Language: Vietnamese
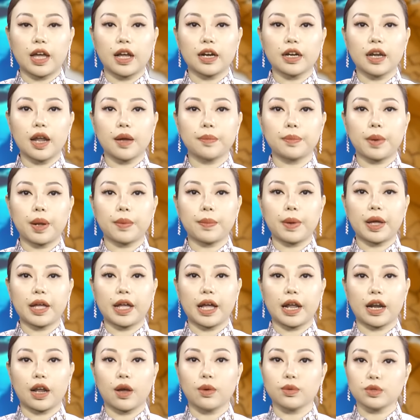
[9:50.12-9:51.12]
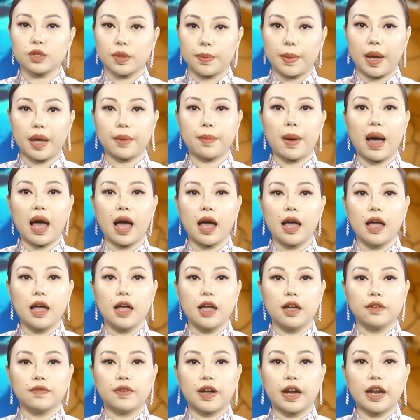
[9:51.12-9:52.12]
tháng 5 năm 2023
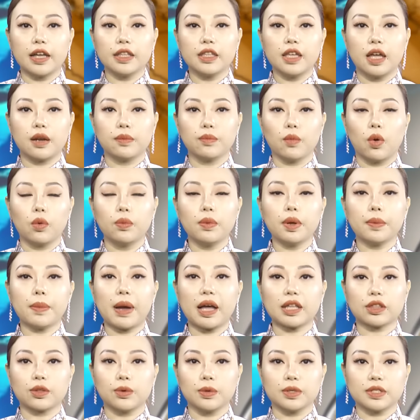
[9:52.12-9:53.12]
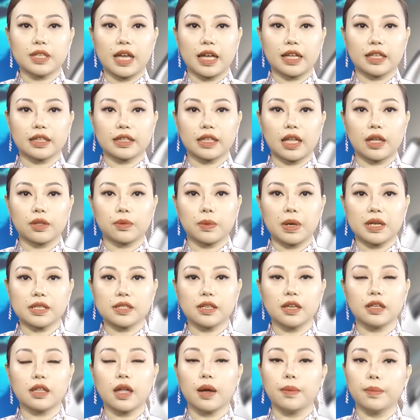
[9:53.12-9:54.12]
và đã nhận 43 tội danh tại tòa
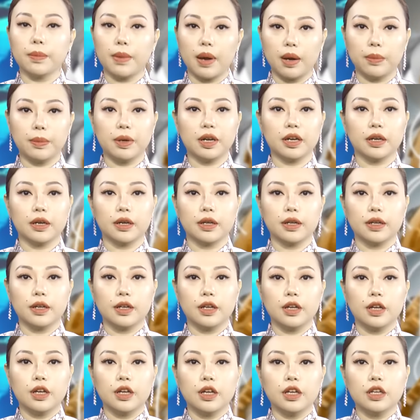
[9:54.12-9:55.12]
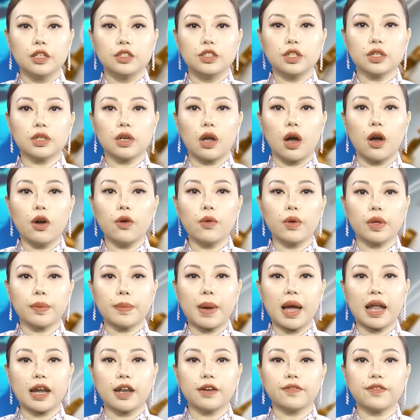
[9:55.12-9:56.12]
sơ thẩm Melbourne. Trước đó, Ủy
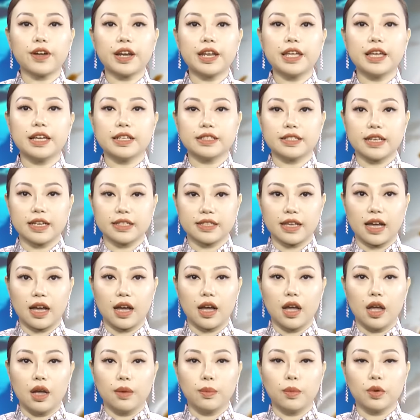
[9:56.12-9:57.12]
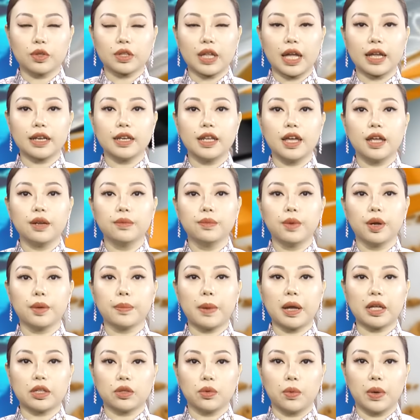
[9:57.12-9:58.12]
ban đã phát hiện ra rằng một thanh niên
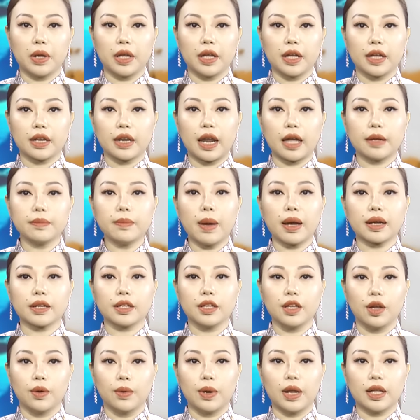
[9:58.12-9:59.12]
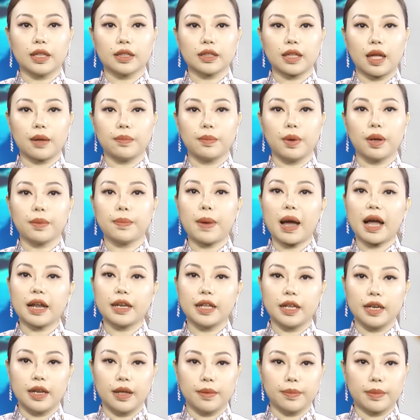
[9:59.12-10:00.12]
17 tuổi đánh bạc nhiều lần tại 13
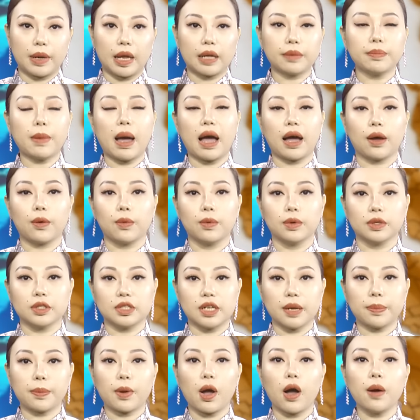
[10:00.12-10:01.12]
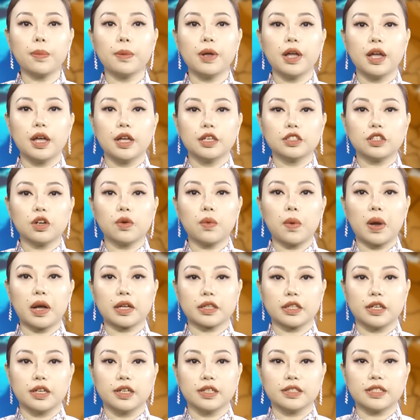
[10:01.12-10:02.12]
địa điểm đánh bạc của Tapcop trong
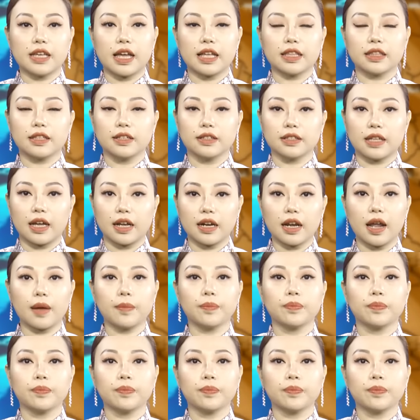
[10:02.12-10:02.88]
khoảng thời gian từ tháng